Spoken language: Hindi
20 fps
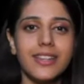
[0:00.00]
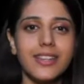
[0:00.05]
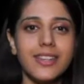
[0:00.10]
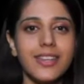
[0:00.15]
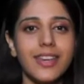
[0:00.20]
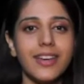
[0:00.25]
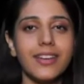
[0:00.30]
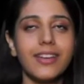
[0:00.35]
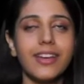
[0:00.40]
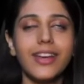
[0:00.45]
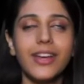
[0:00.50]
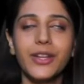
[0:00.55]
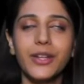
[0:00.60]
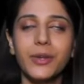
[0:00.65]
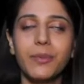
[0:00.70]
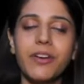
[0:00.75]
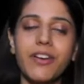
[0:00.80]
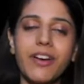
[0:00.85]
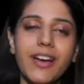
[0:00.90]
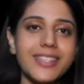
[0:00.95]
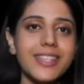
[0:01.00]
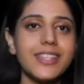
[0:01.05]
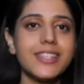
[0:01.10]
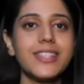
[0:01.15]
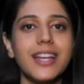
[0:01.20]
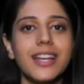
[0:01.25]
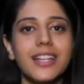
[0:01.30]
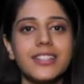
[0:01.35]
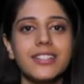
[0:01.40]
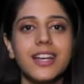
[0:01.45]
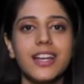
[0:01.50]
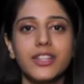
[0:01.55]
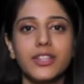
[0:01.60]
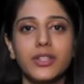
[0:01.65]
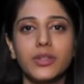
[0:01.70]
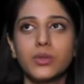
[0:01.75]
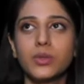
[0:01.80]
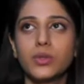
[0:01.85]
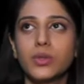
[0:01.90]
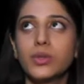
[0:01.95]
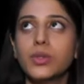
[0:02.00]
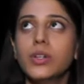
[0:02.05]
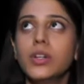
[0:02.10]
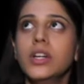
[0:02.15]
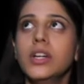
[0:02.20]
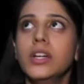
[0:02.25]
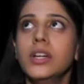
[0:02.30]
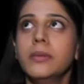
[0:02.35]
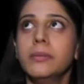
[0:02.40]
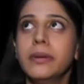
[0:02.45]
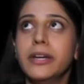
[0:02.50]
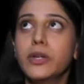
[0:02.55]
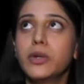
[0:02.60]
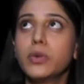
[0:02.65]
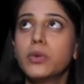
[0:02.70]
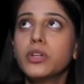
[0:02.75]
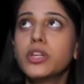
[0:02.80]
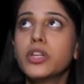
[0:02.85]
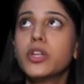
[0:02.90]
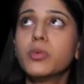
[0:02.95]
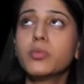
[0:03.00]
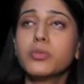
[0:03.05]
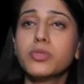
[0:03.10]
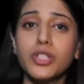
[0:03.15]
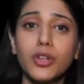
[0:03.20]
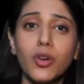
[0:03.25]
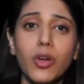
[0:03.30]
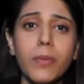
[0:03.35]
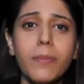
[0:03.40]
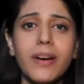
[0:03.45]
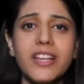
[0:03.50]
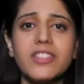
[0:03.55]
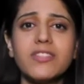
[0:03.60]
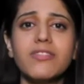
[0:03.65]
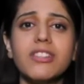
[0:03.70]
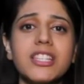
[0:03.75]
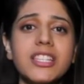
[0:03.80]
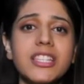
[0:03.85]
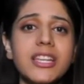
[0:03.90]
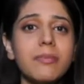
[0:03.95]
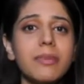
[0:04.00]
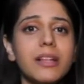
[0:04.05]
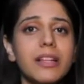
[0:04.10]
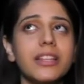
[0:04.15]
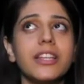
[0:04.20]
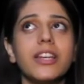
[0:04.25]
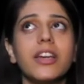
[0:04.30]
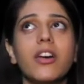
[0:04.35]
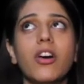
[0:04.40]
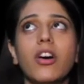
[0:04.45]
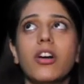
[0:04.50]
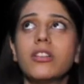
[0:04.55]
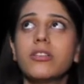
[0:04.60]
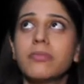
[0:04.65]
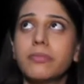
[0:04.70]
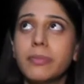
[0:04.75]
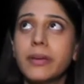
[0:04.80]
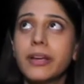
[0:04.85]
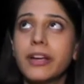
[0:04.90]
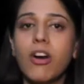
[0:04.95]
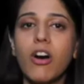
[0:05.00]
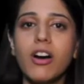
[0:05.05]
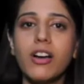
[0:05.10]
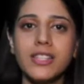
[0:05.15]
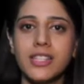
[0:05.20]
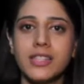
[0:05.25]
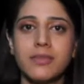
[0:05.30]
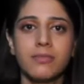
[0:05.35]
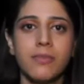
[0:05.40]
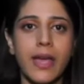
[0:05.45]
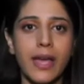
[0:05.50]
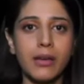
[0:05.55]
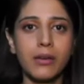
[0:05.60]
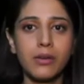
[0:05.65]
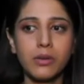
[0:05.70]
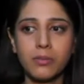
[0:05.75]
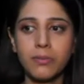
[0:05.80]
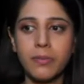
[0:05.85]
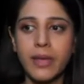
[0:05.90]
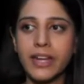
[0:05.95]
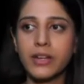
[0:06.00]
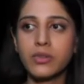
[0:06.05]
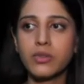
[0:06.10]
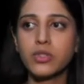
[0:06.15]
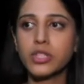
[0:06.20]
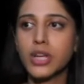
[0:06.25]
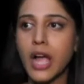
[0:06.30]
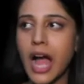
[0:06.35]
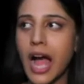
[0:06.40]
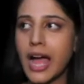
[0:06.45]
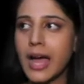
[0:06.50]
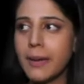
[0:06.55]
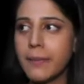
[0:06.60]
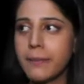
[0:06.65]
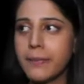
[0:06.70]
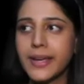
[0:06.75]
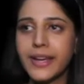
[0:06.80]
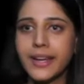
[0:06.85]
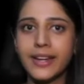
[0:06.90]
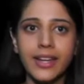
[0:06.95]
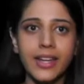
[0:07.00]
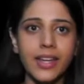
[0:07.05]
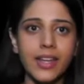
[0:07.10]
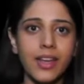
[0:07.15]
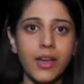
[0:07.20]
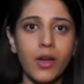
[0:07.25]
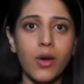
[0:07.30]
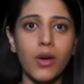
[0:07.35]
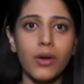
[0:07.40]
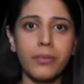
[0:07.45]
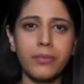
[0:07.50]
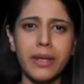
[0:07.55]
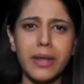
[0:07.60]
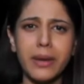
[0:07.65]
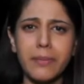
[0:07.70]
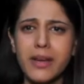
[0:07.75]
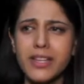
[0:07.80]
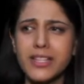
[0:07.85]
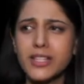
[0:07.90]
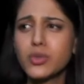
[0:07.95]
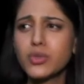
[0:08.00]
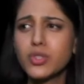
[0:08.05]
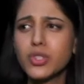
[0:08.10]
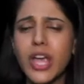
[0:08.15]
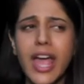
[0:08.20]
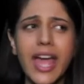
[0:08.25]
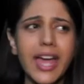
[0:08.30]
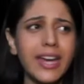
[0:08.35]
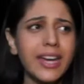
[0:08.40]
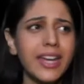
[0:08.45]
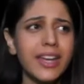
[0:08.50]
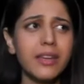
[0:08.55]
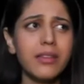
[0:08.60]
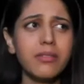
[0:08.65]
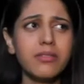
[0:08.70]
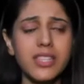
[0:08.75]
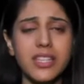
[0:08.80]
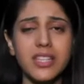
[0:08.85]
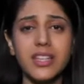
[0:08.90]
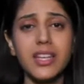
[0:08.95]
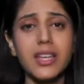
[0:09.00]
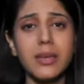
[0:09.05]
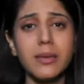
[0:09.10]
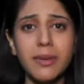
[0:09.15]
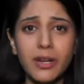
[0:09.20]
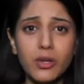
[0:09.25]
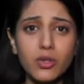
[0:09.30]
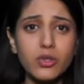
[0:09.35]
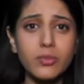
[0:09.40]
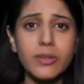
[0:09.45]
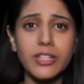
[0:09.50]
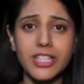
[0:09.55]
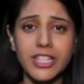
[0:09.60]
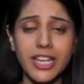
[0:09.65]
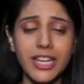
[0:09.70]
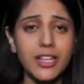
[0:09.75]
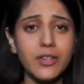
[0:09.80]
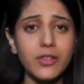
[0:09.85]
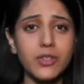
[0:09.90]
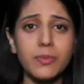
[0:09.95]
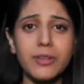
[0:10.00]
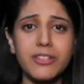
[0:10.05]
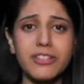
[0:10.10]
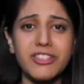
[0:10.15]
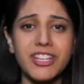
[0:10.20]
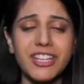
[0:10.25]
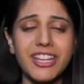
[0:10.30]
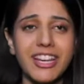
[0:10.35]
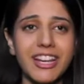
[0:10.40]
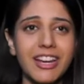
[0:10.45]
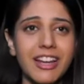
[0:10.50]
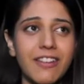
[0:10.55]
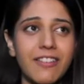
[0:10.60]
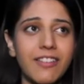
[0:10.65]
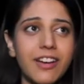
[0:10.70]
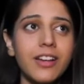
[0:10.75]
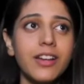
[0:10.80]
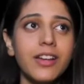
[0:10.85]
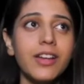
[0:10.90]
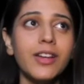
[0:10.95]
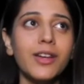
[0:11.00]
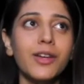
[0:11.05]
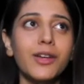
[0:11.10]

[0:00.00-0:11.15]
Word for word: ज़िंदगी है मैं वहाँ से चली जाती हूँ तो मैं ढूंढती हूँ मुझे कोई बस वस नहीं मिलती है और बिकॉज मैं मैंने कुछ खाया पिया नहीं है और मेरे पास कुछ है नहीं ज़िंदगी में कुछ बचा नहीं उस बच्चे के अलावा